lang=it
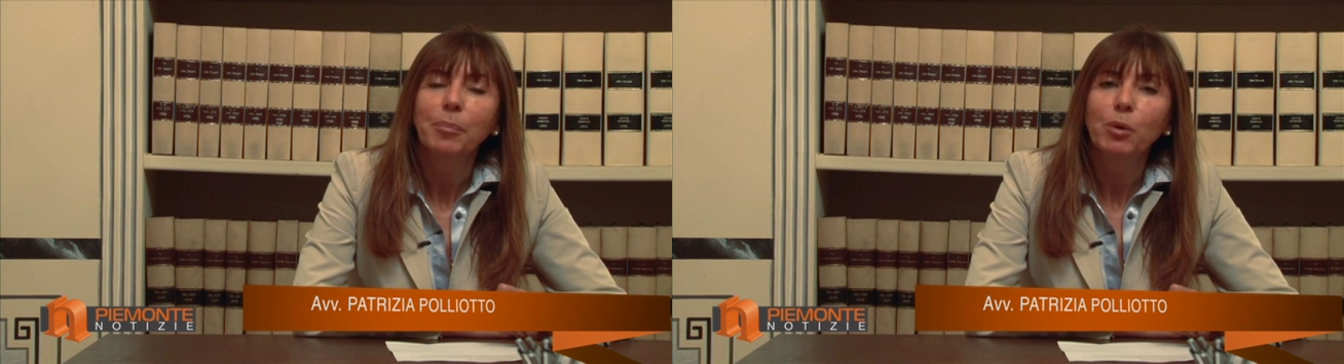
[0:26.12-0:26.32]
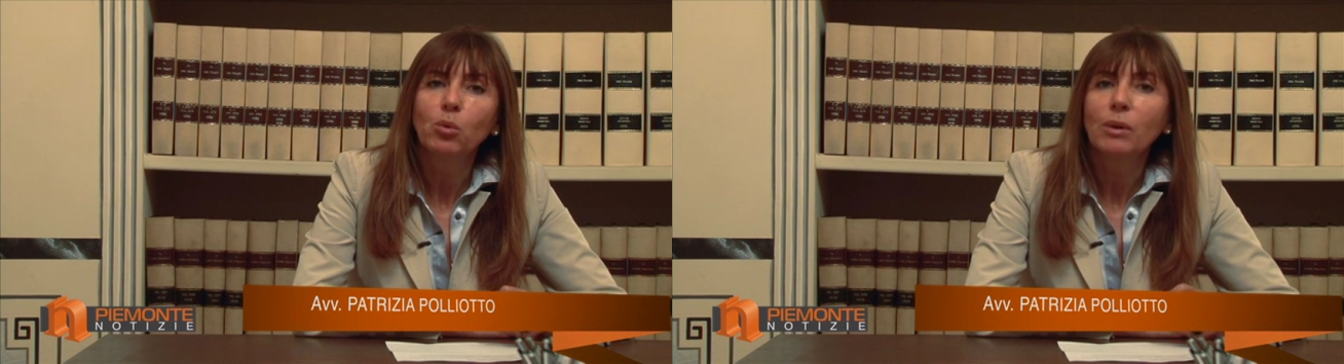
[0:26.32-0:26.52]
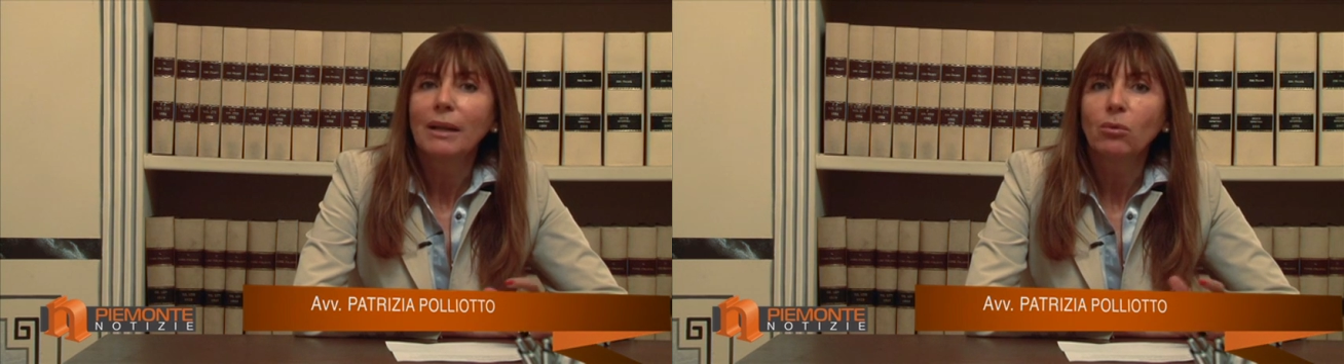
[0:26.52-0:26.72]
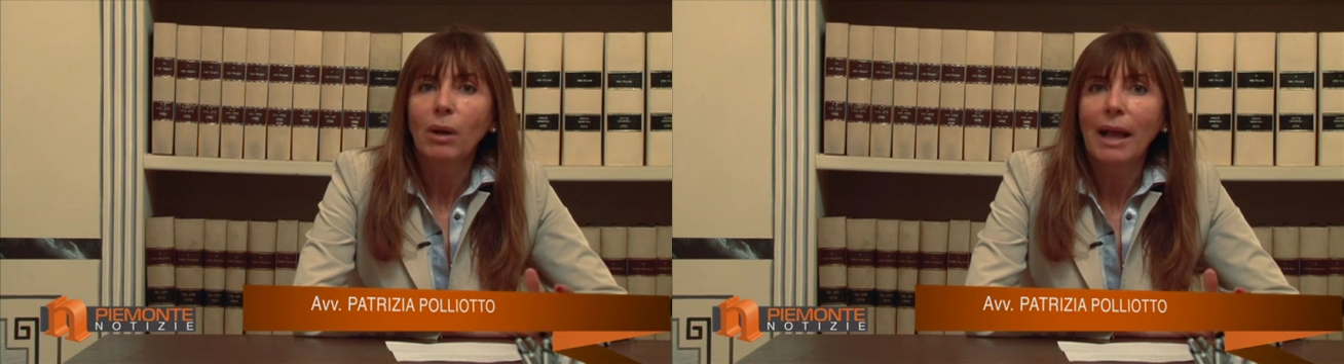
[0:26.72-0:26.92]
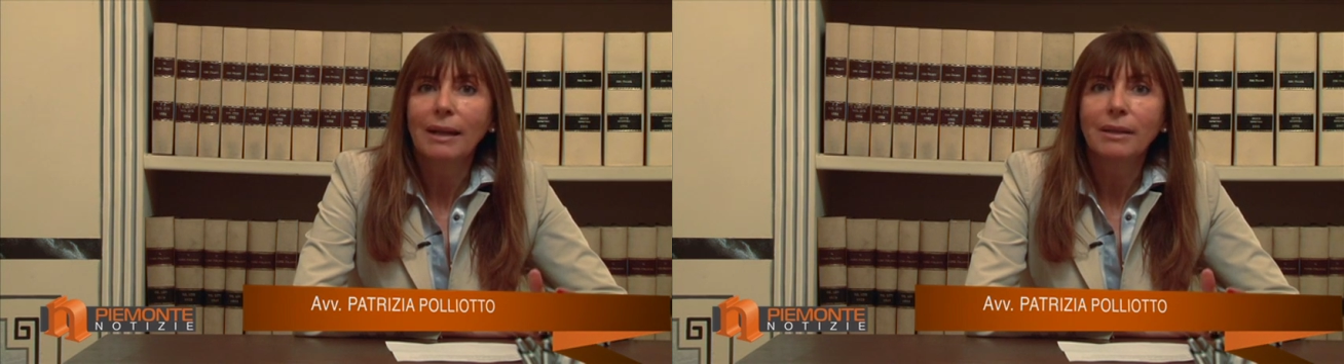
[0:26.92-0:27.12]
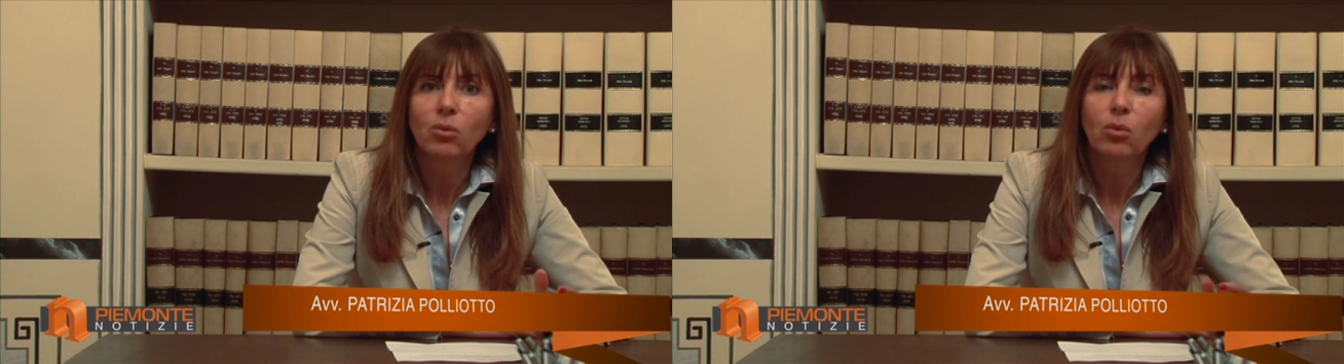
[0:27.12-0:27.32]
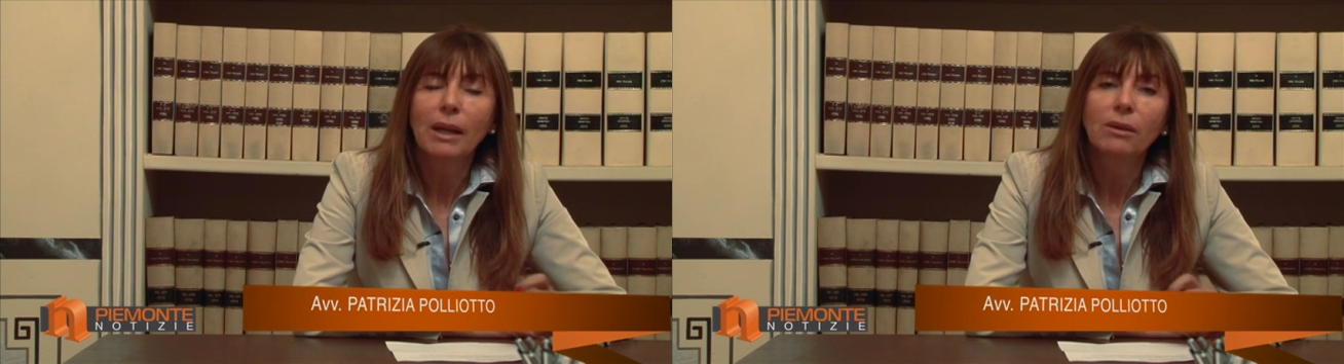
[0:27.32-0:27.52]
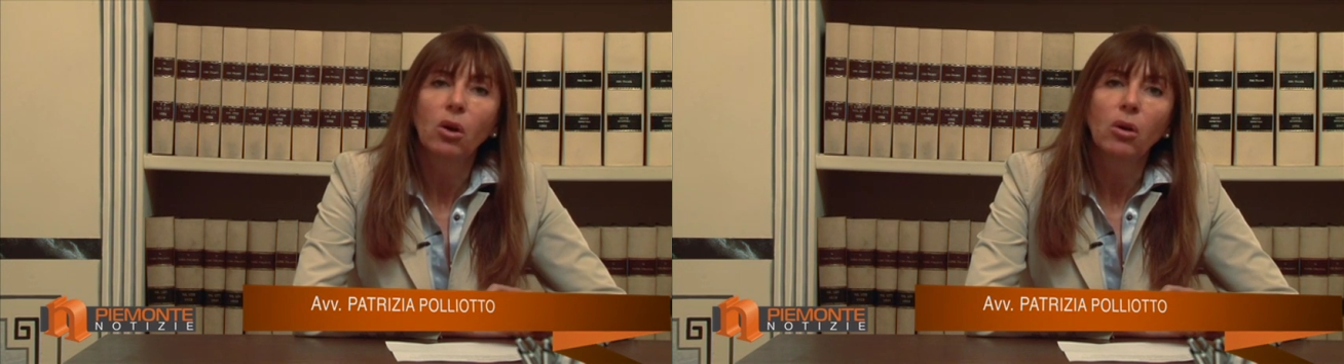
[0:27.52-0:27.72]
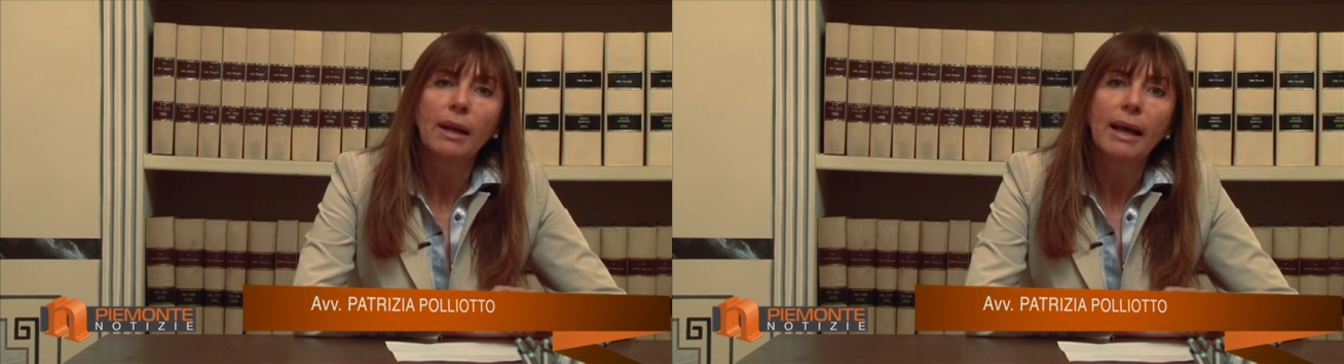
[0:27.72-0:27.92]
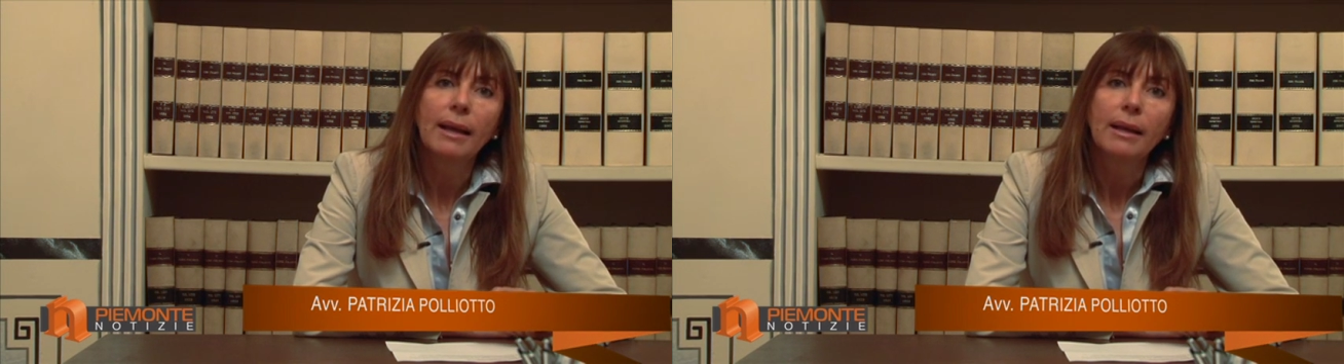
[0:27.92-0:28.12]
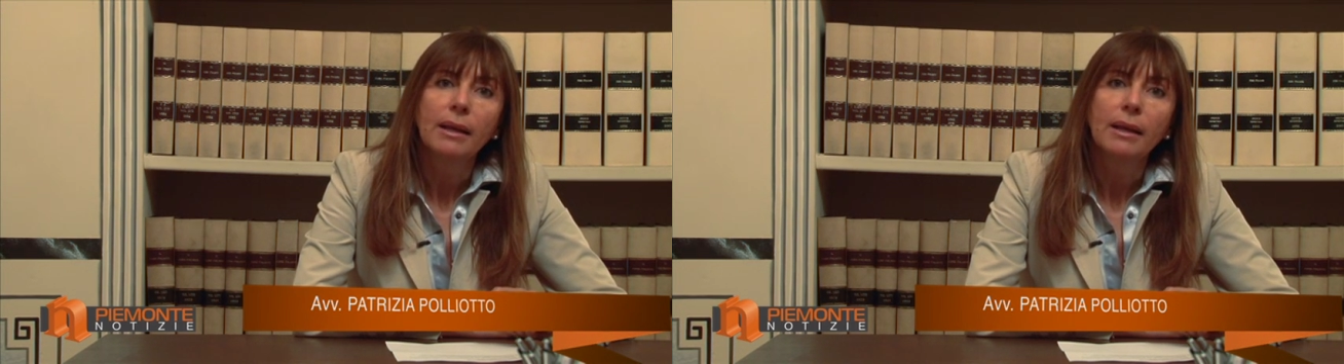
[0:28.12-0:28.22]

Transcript: più naturali in cui, donna,